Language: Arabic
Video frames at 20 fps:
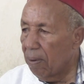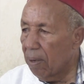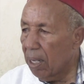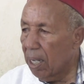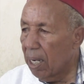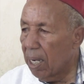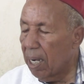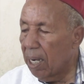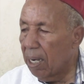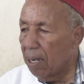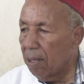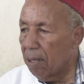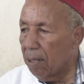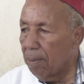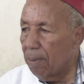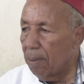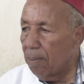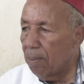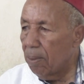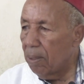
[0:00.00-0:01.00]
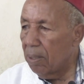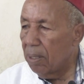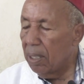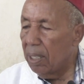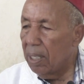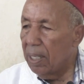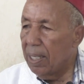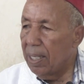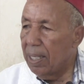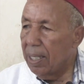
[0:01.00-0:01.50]
القلال هذا من
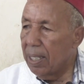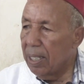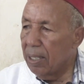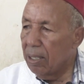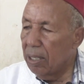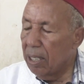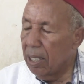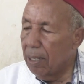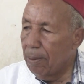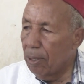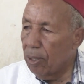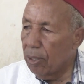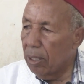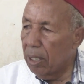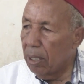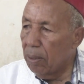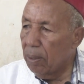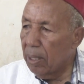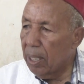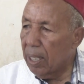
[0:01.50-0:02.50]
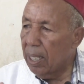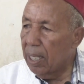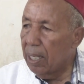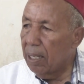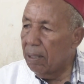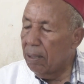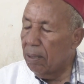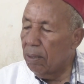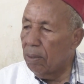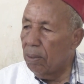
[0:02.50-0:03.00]
لنا
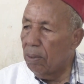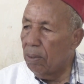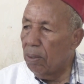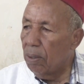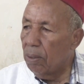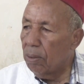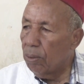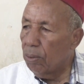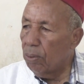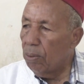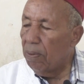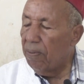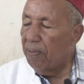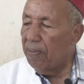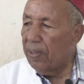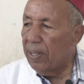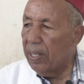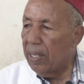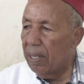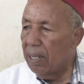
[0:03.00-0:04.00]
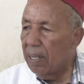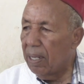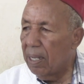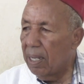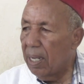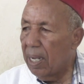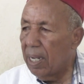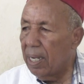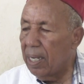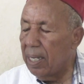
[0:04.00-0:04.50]
ورقه يقول توفي
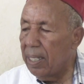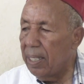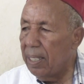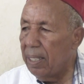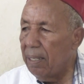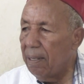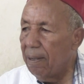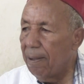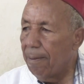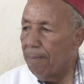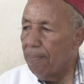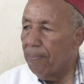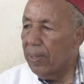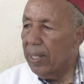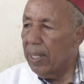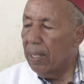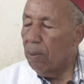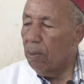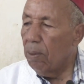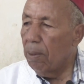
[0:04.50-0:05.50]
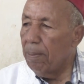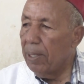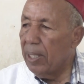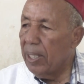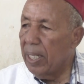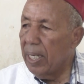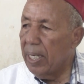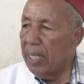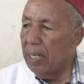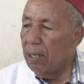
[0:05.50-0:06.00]
علي
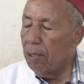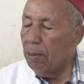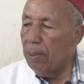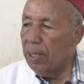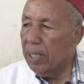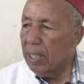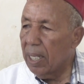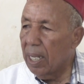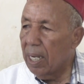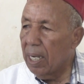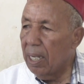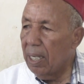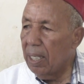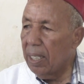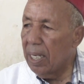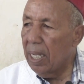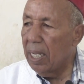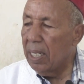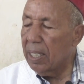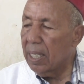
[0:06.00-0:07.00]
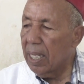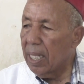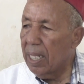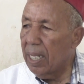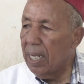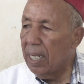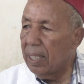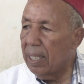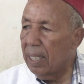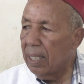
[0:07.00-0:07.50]
وبدلناه بصالح نهج
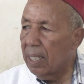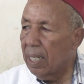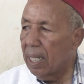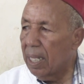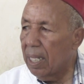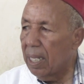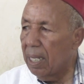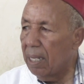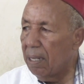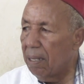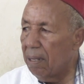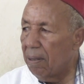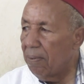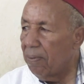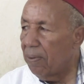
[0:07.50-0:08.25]
كذا عدد كذا